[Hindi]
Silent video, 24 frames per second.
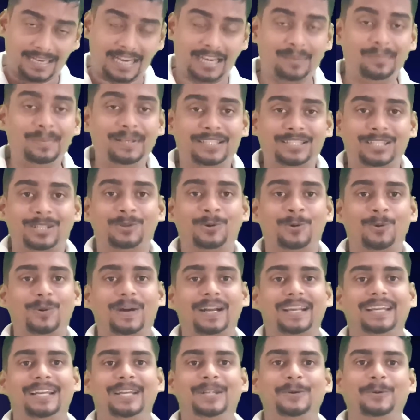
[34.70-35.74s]
एडमिशन
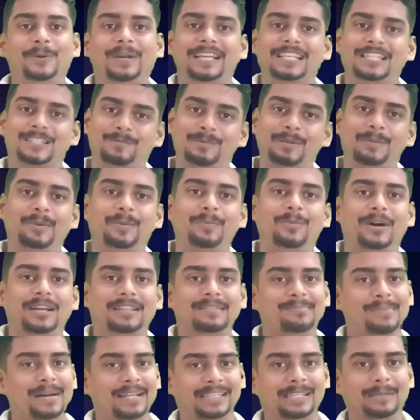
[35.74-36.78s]
होगा कि नहीं होगा इस पर भी
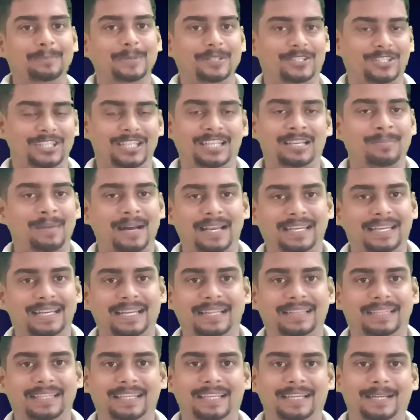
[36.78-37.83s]
बहुत माथापच्ची हमारी
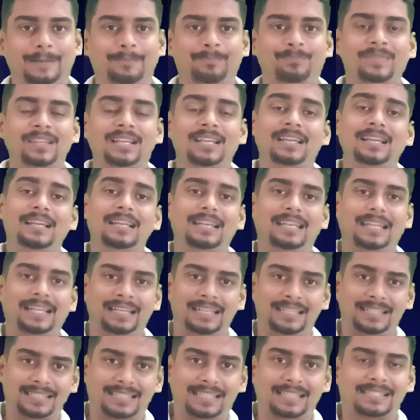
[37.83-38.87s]
रहती है
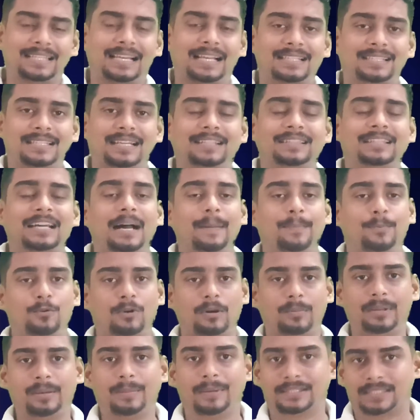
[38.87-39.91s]
लेकिन इसके साथ साथ आपको
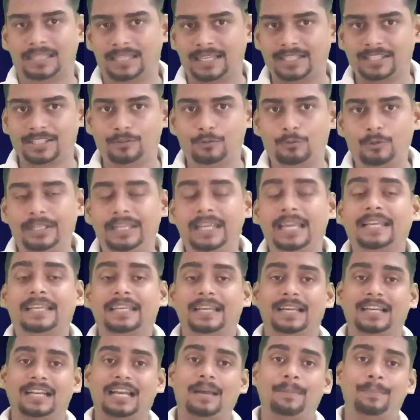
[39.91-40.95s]
अभी बताना ज़रूरी है
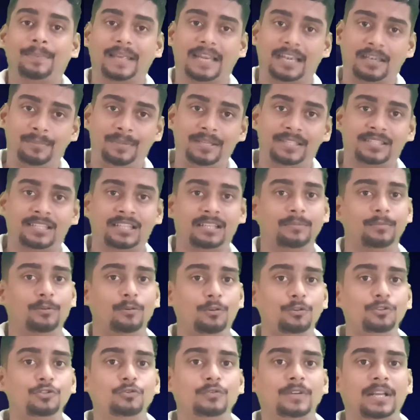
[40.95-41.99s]
कि अगर आपका एडमिशन अब
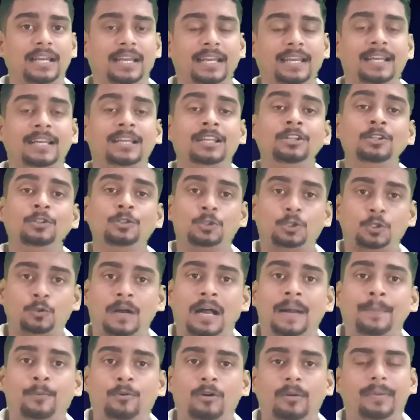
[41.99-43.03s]
हो चुका है तो
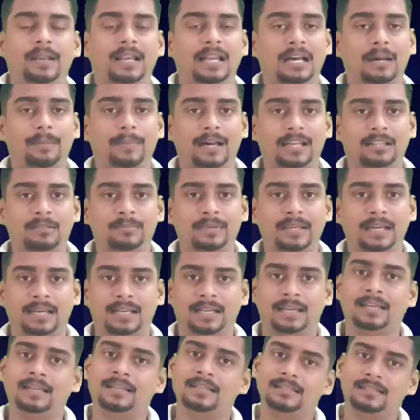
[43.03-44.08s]
आपको अब इलाहाबाद में
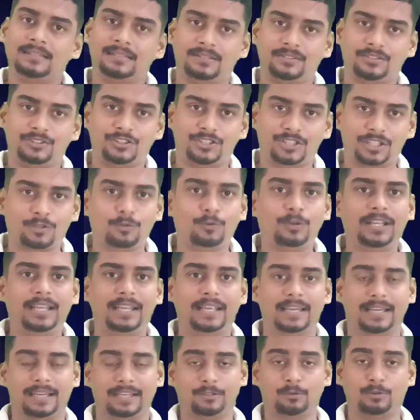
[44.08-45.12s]
आना ज़रूरी
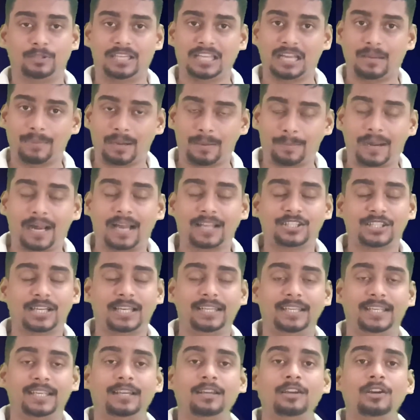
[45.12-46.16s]
है क्योंकि आप अब आ
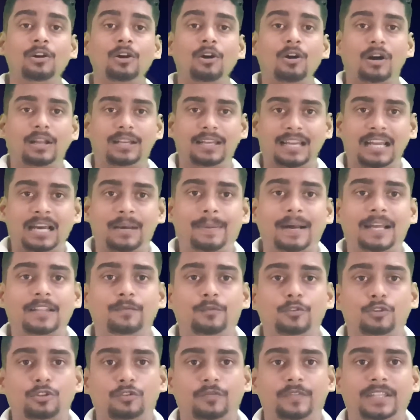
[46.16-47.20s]
जाइए और इलाहाबाद
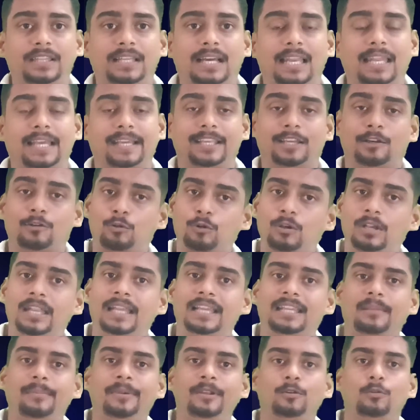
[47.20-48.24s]
विश्वविद्यालय के
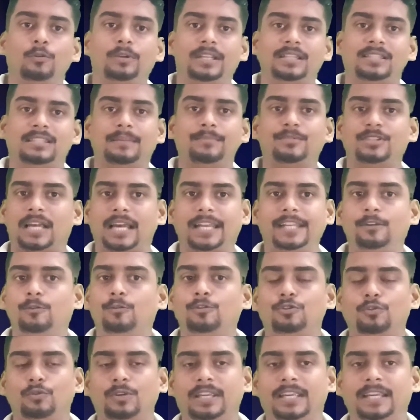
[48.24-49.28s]
खुलने की भी नोटिस अब जारी
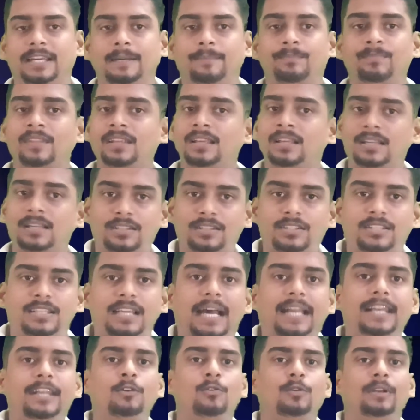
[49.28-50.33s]
हो चुकी है
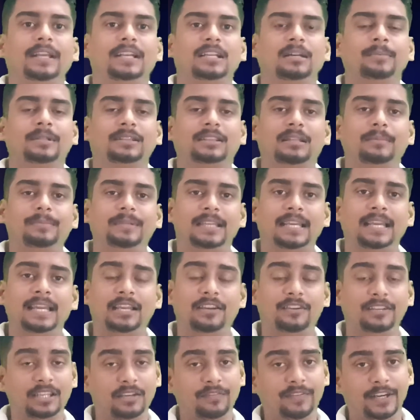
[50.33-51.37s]
जारी होने का मतलब ये
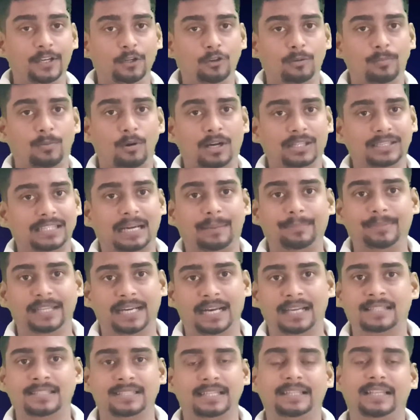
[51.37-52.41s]
है ये वीडियो बहुत आप
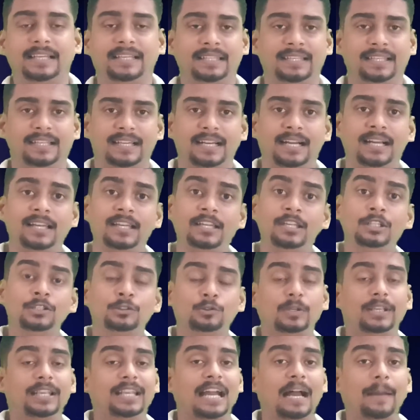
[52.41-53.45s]
ध्यान से देखिएगा
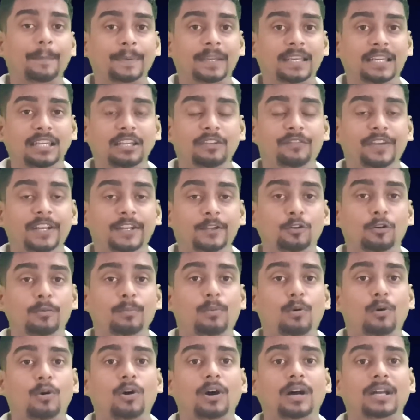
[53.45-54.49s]
क्योंकि आपके लिए वीडियो
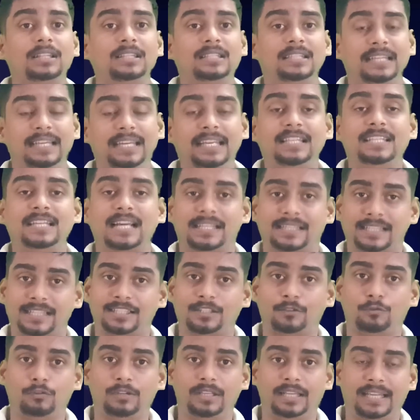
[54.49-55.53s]
बहुत ही ज़्यादा
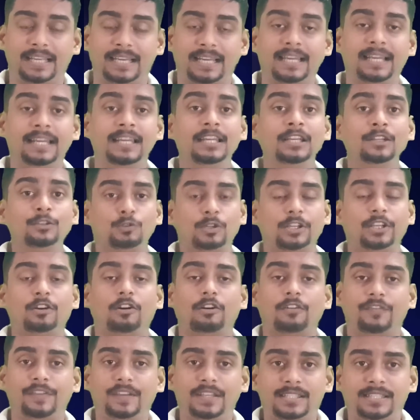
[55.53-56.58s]
ज़रूरी है क्योंकि
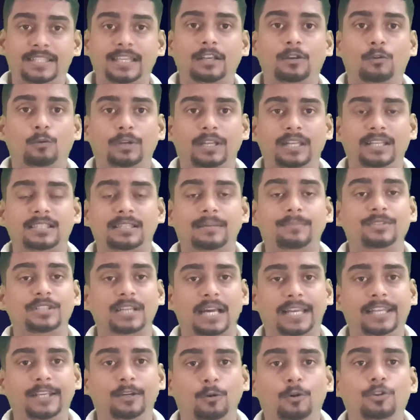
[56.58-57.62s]
ऑफिशियल नोटिस अब
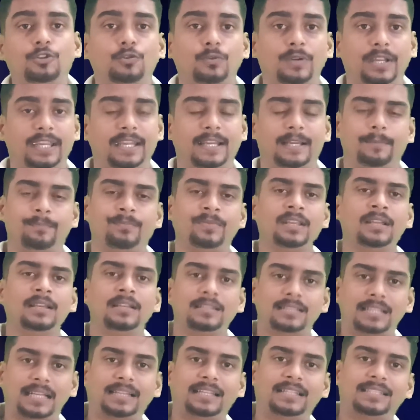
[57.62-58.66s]
जारी हो चुकी है
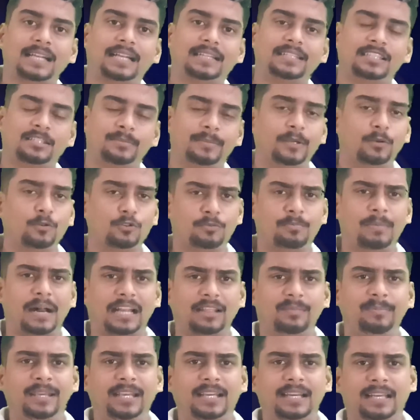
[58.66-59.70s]
साथ ही साथ इसमें कुछ
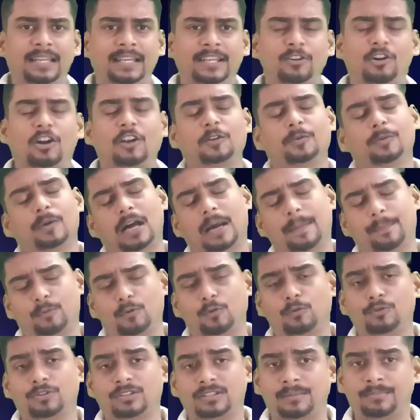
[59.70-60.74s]
बात भी करेंगे और आपको
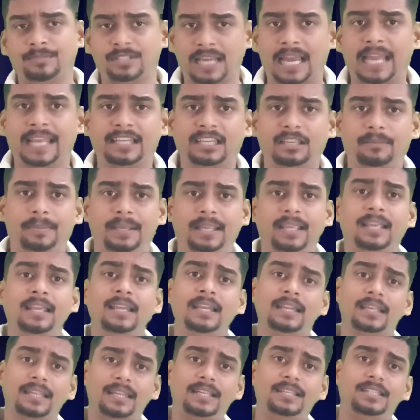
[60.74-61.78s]
कुछ समझाएंगे भी
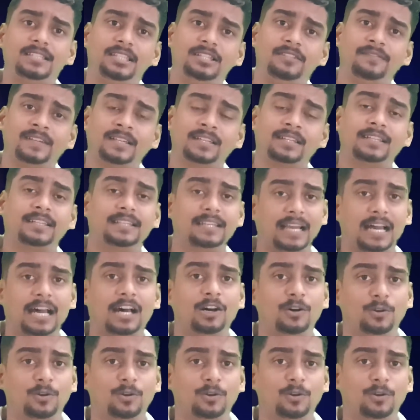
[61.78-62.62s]
कि जीवन क्या